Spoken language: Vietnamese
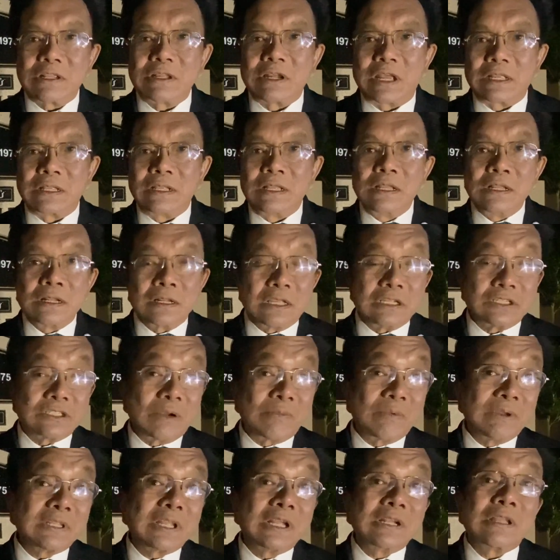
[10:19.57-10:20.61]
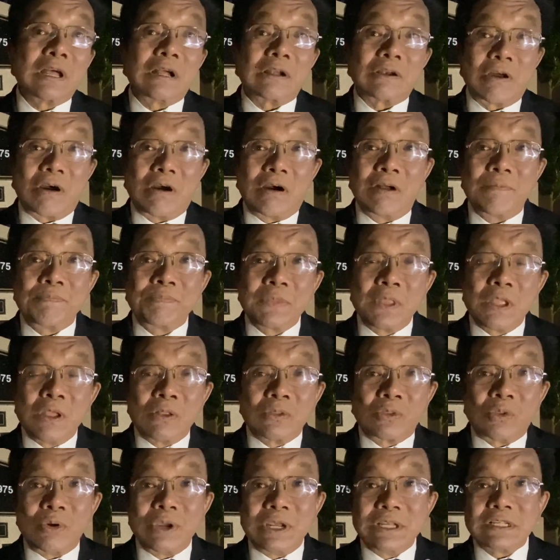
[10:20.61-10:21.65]
Thưa anh, thì trong cái tinh thần đó
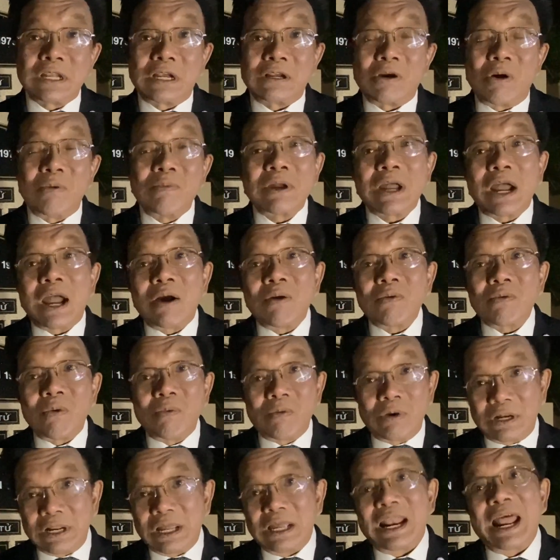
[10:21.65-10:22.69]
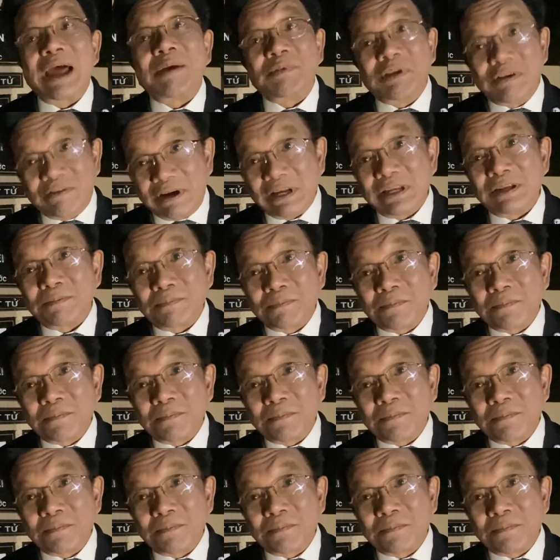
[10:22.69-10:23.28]
tôi nghĩ rằng ông Cao cũng có thể làm như vậy.